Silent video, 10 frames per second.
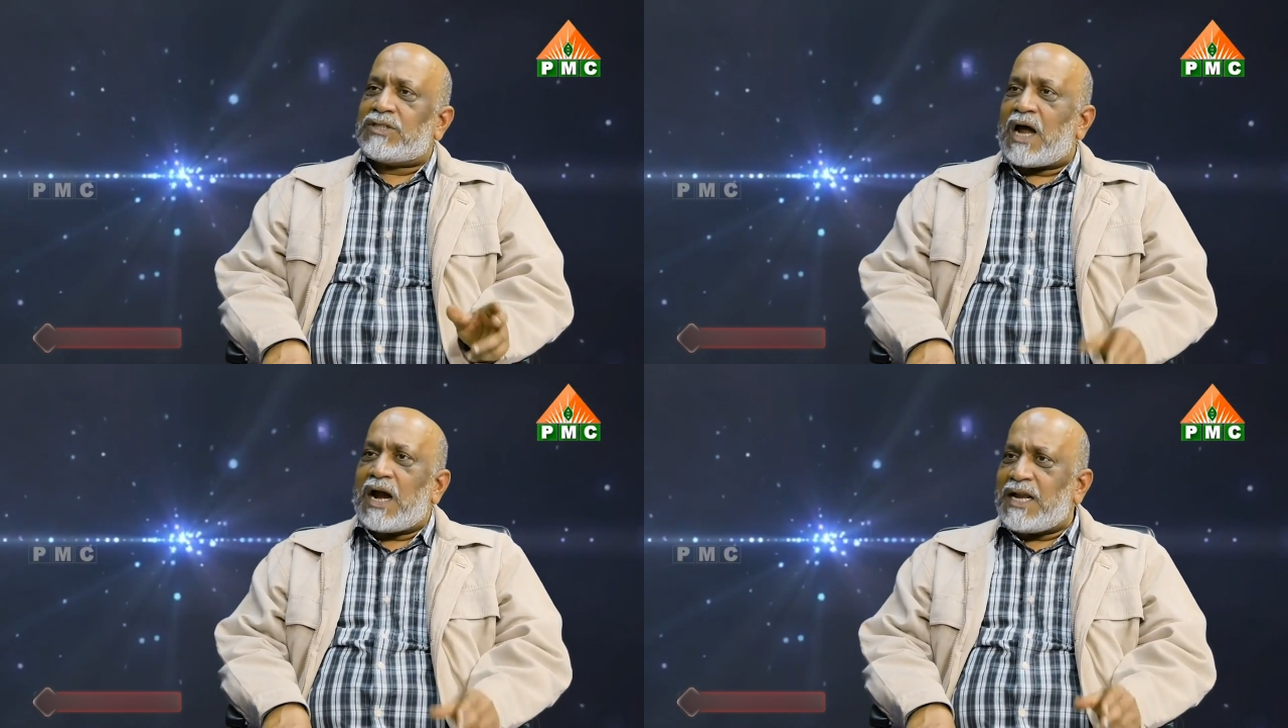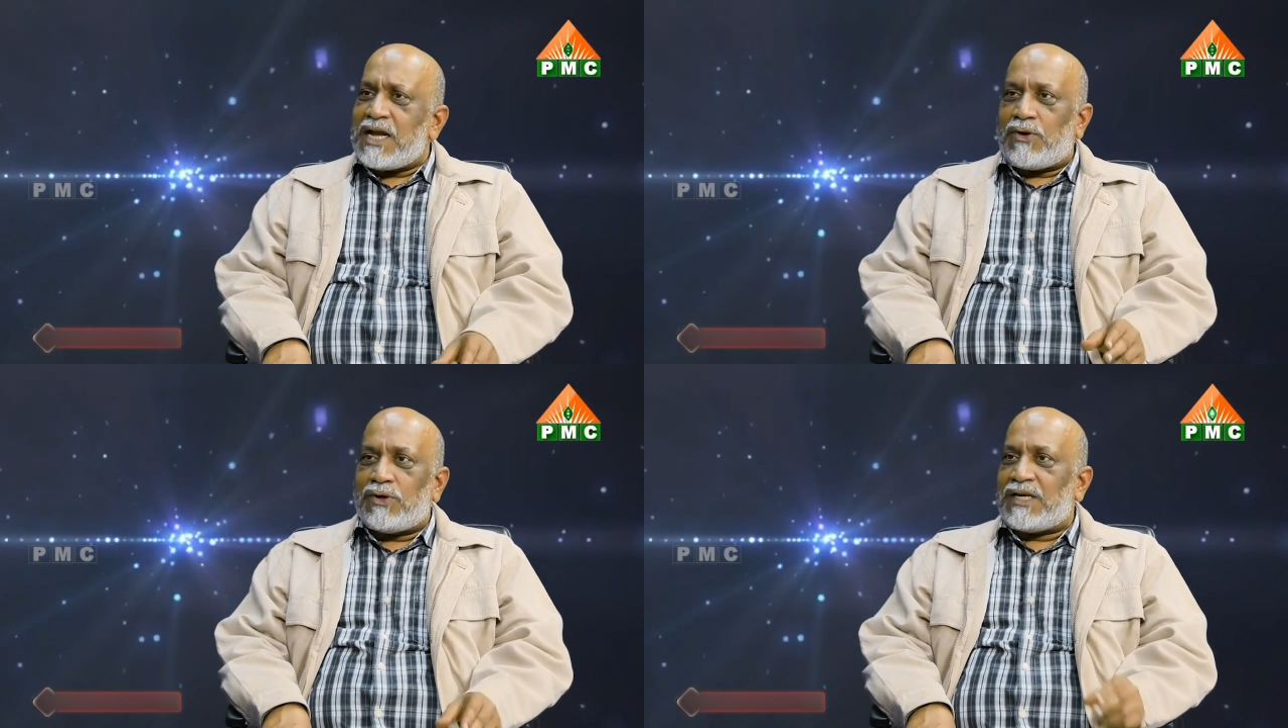
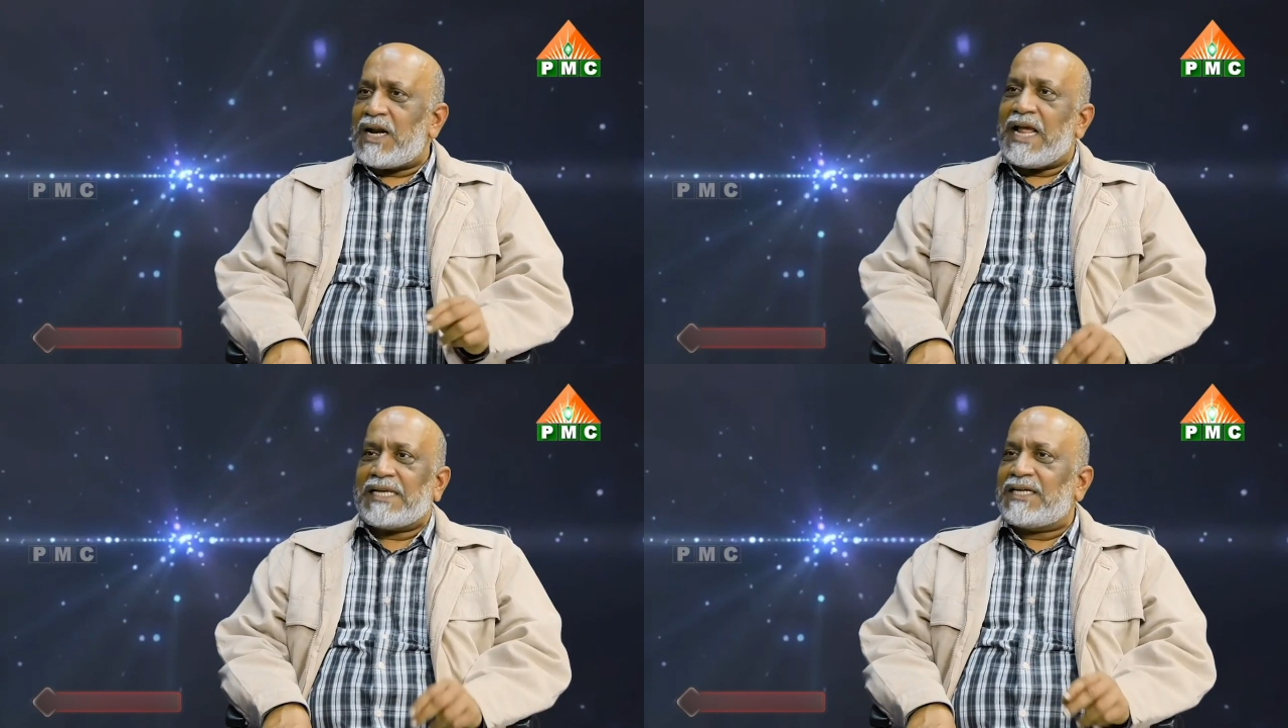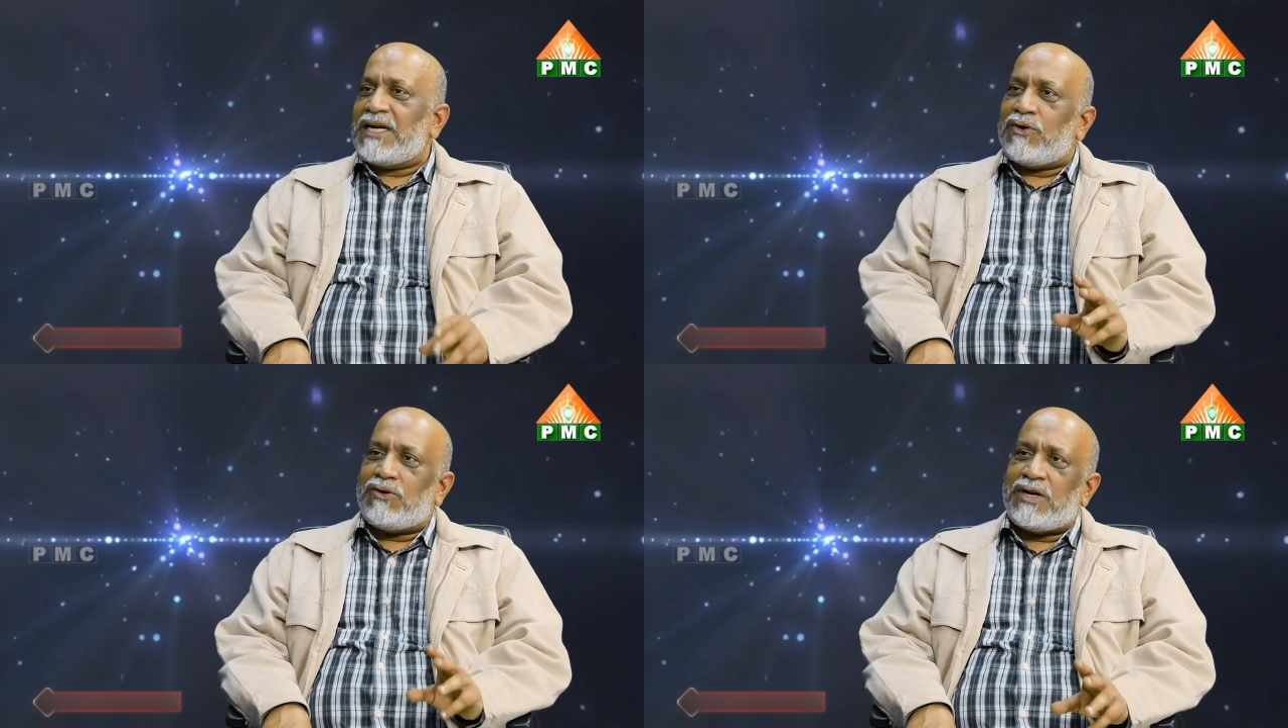స్టార్టింగ్ రోజున నెక్స్ట్
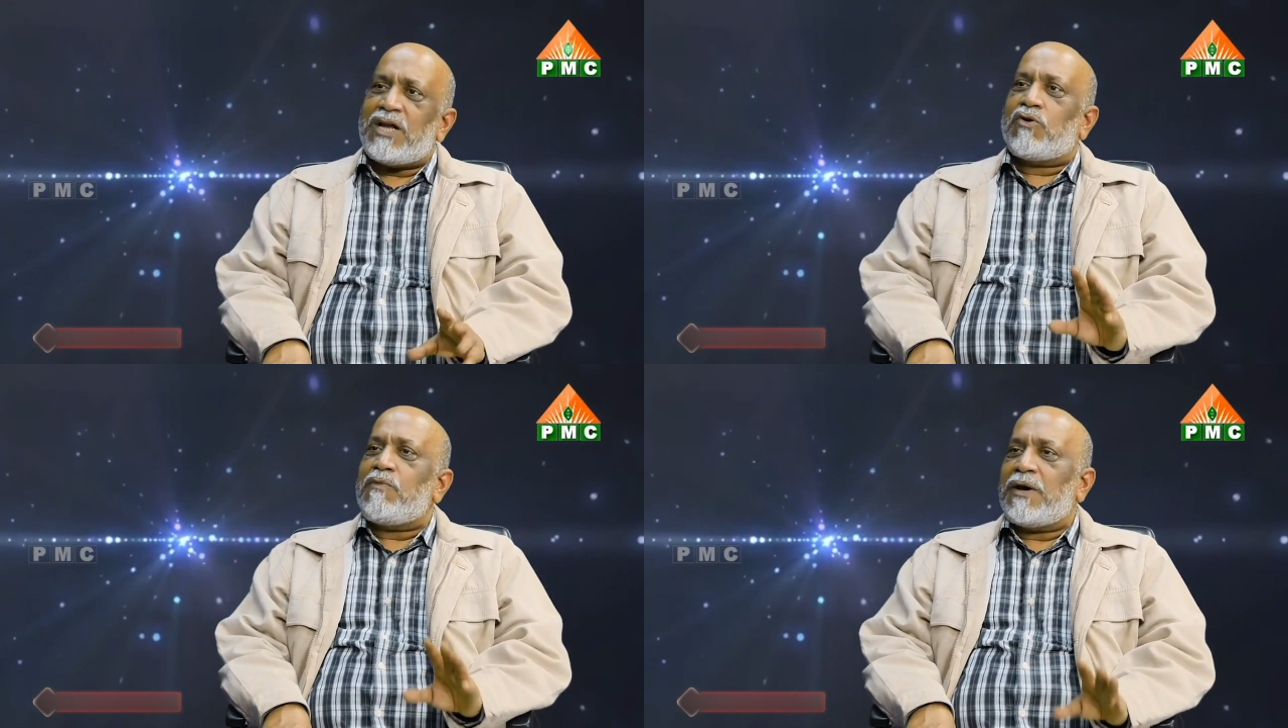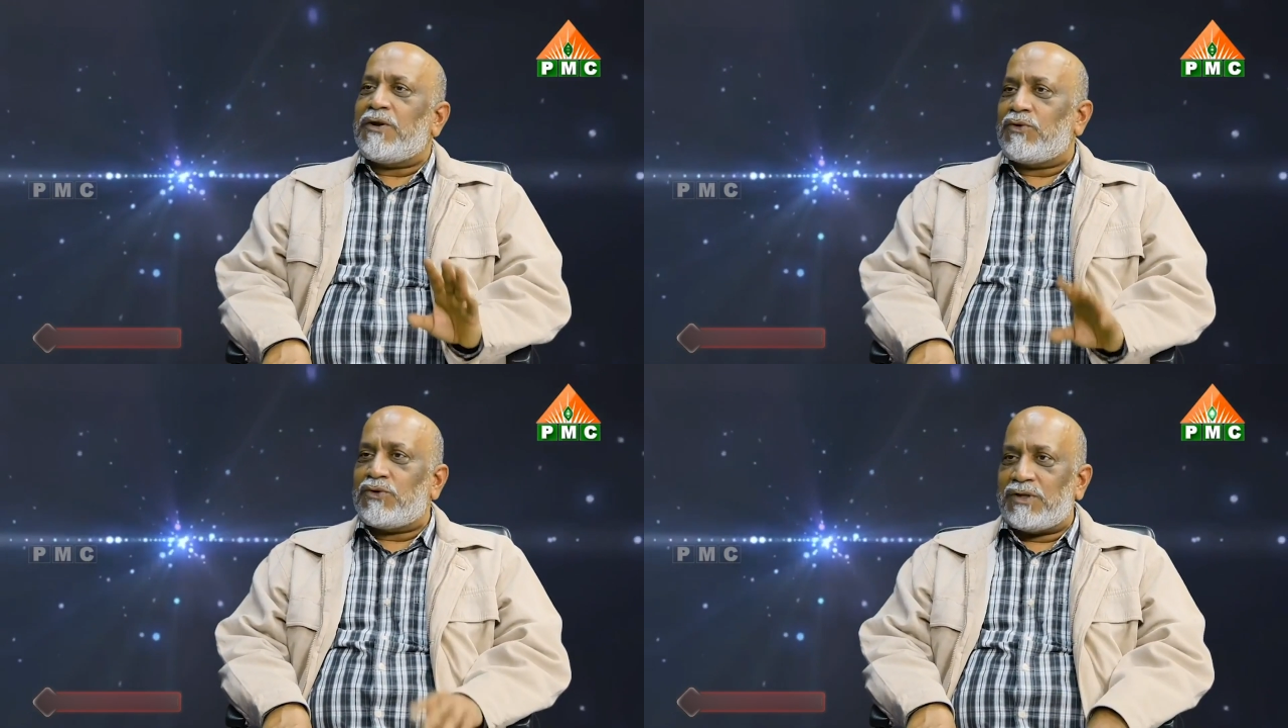డే రోజున ఎక్కువ పని
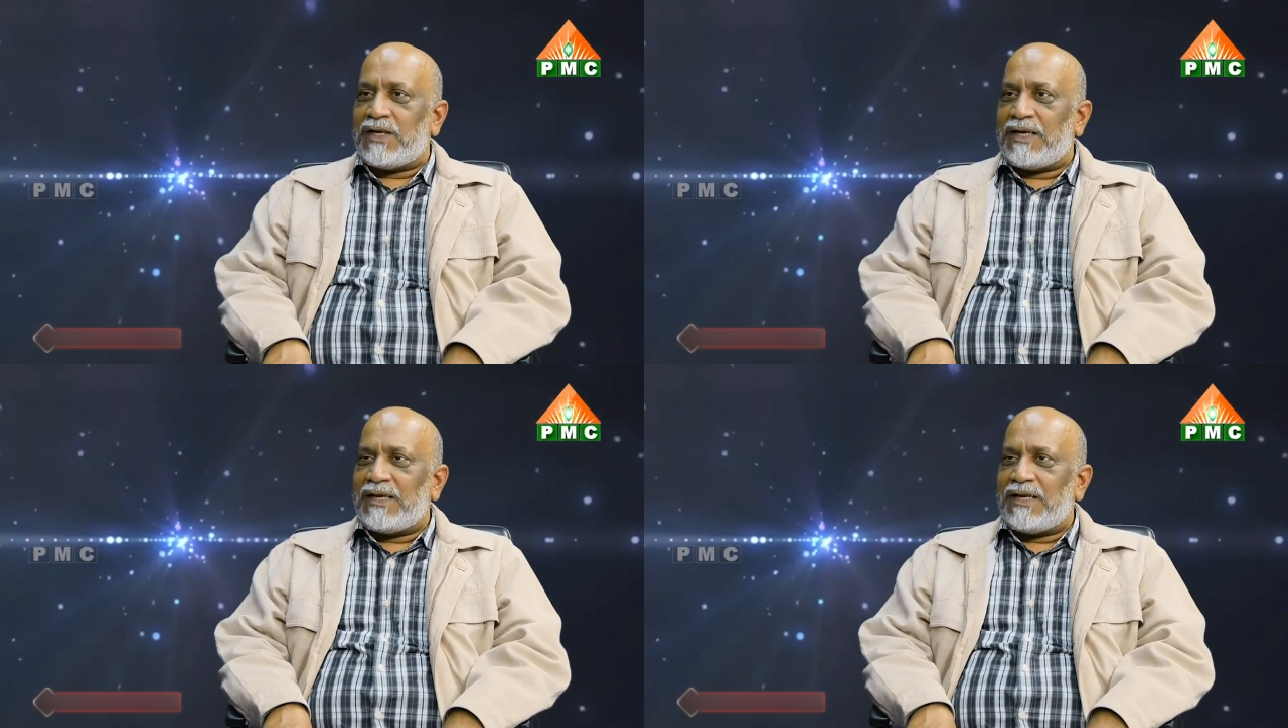ఉంటుంది